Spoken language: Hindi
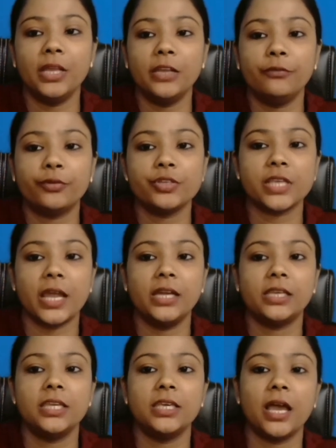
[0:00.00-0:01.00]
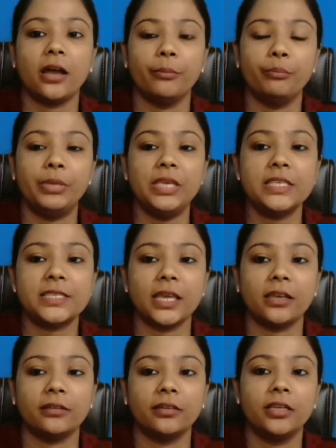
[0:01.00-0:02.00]
बी लिम्फोसाइट की क्या बी
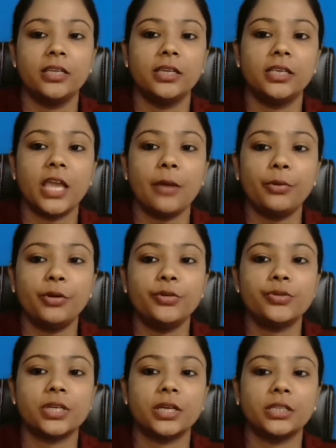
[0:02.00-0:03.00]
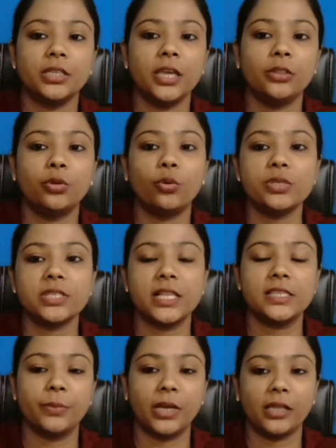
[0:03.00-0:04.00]
सेल क्या प्रोड्यूस करती है दो
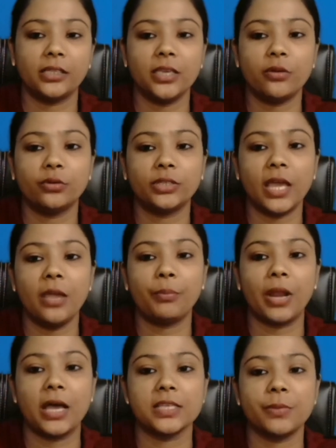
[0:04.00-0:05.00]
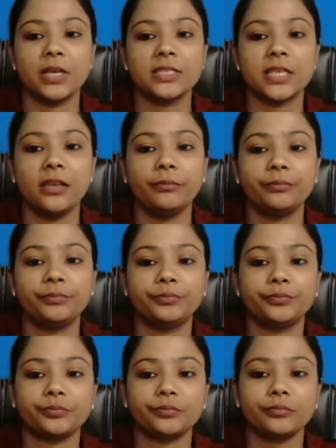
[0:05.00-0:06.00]
सेल्स बनाती है एक होता है प्लाज्मा सेल
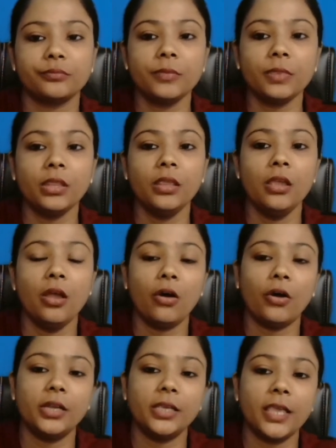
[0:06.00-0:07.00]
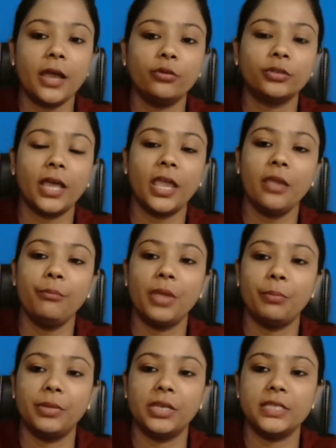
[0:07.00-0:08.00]
और एक क्या होता है
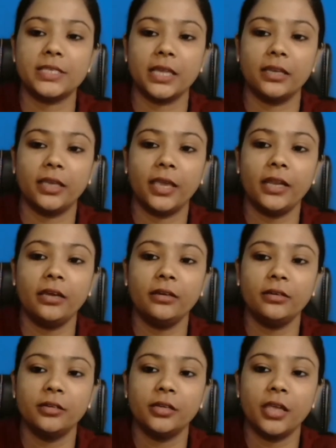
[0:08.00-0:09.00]
मेमोरी सेल है ना